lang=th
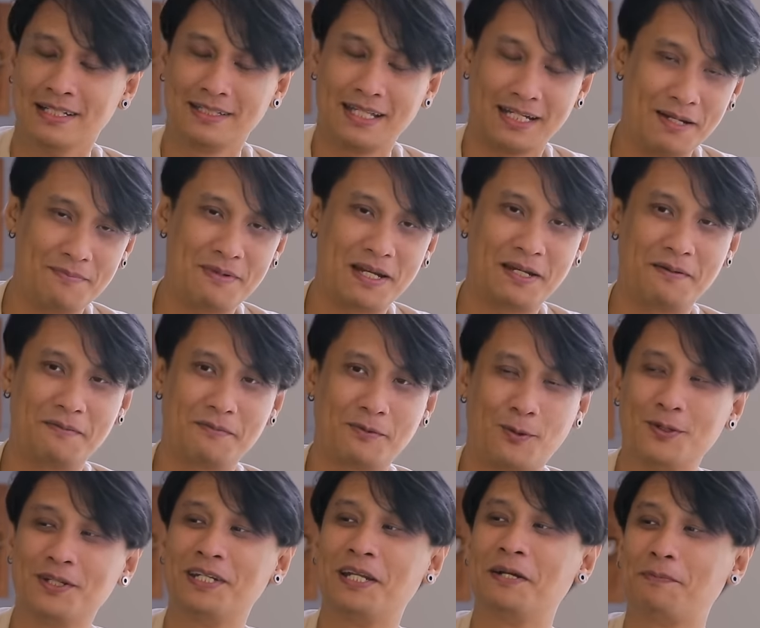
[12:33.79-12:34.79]
แต่ถ้ามัน
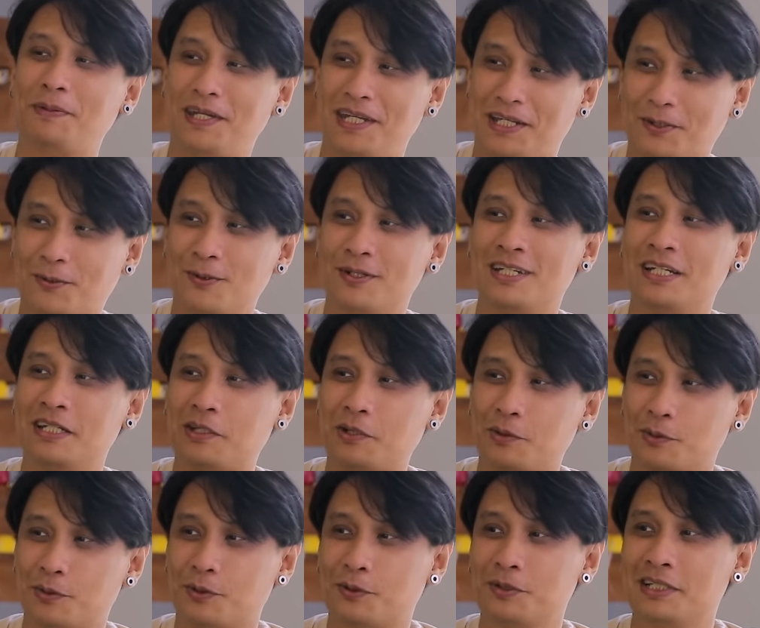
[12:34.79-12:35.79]
คนนึงผิดคนนึง
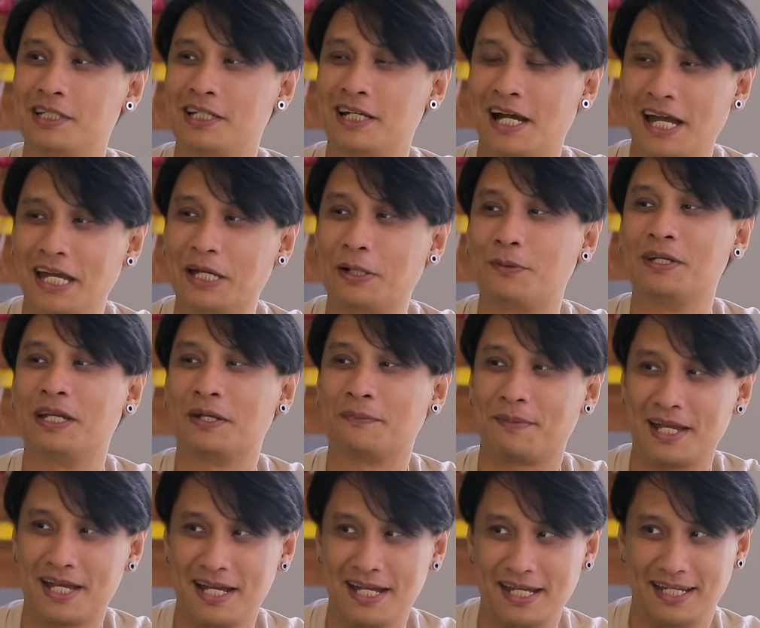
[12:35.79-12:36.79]
ถูกคนนึงให้คนนึง
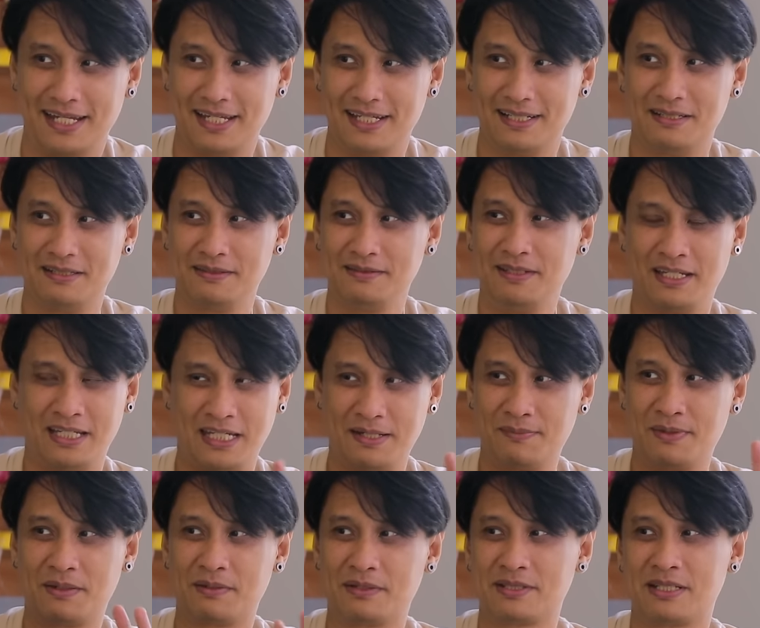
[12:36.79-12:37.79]
ไม่ให้ อย่างนี้
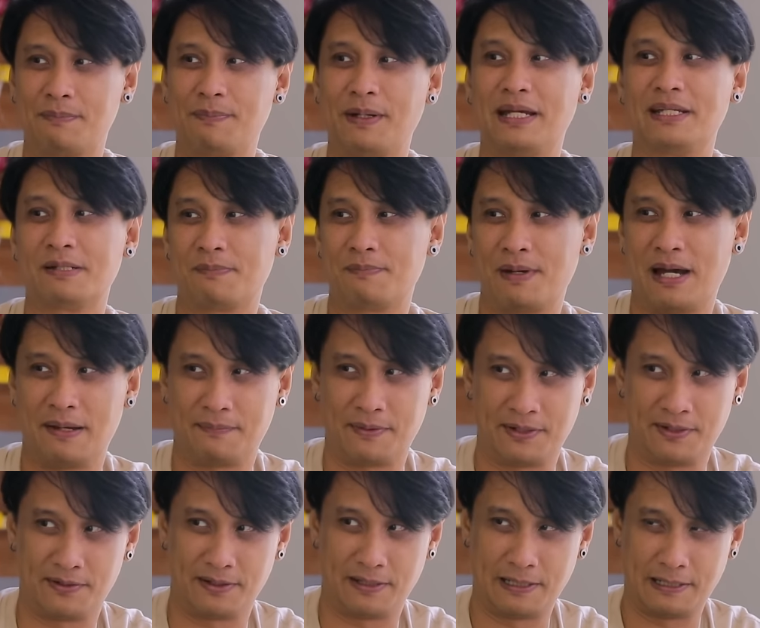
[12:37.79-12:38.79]
มันสเปะสปะไป
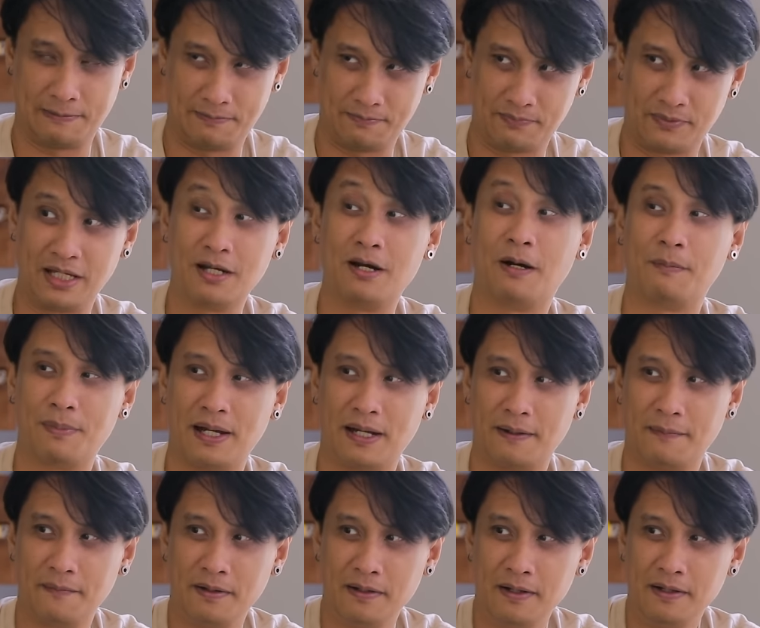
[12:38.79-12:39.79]
หน่อยนึกออกปะอัน
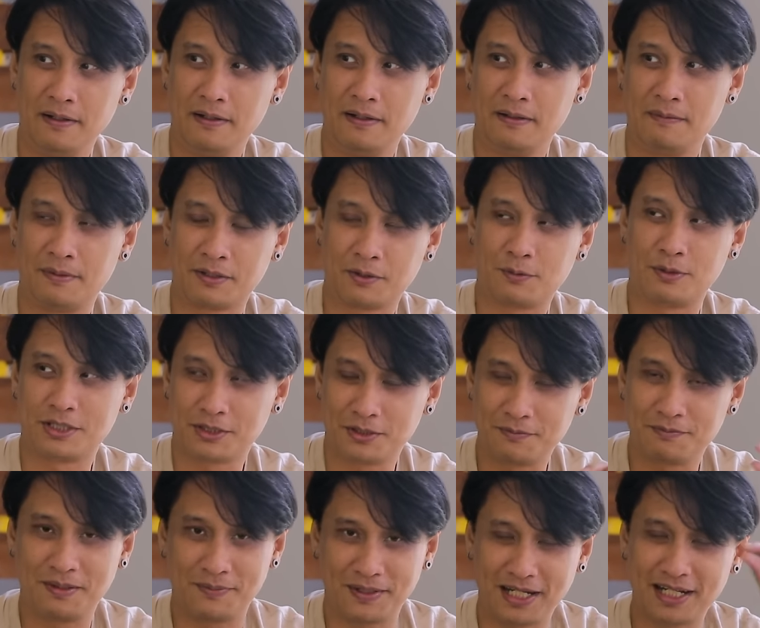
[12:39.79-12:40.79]
นี้ผมเห็นด้วยมันควรจะต้
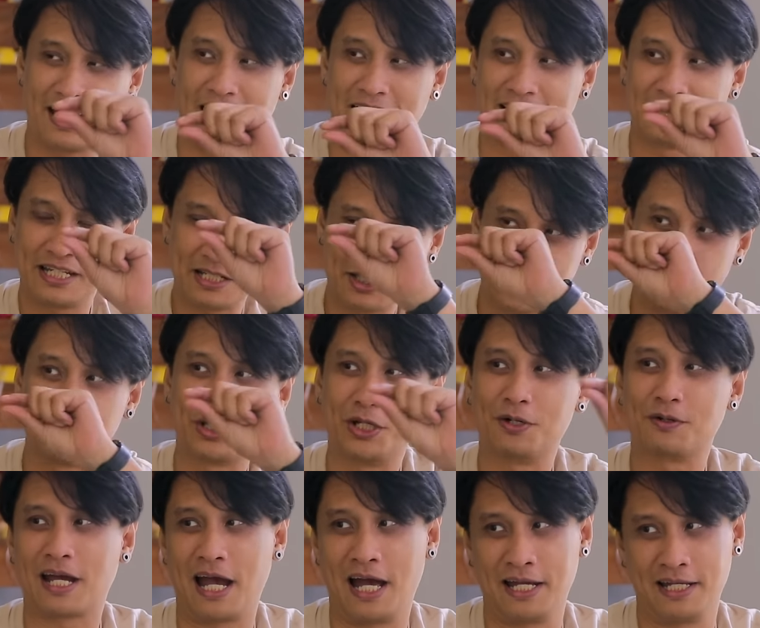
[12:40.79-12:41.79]
องมีมาตรฐานเส้นตรงเดี
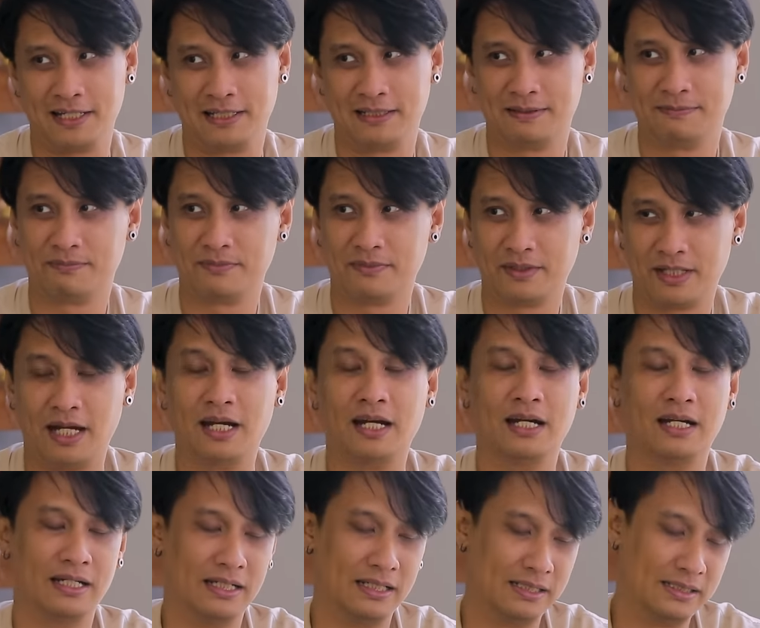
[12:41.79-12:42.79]
ยวกันเอ
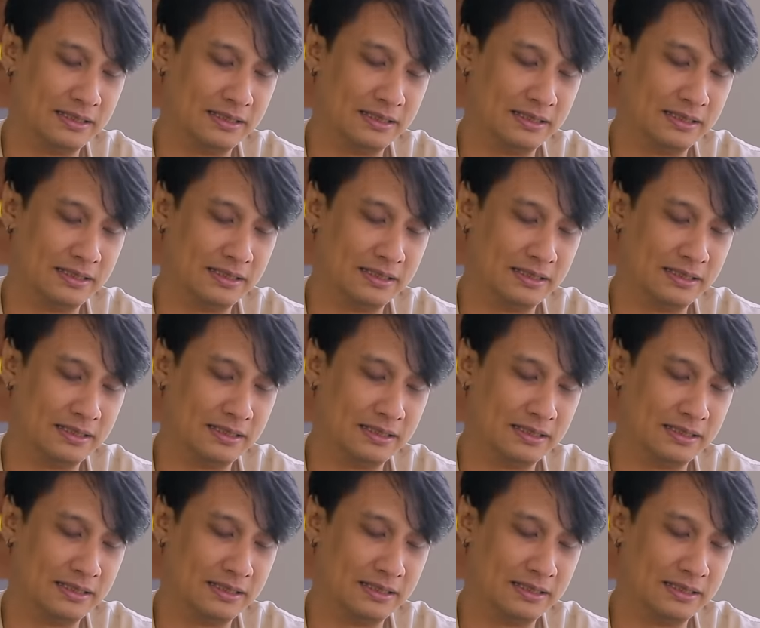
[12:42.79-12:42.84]
อ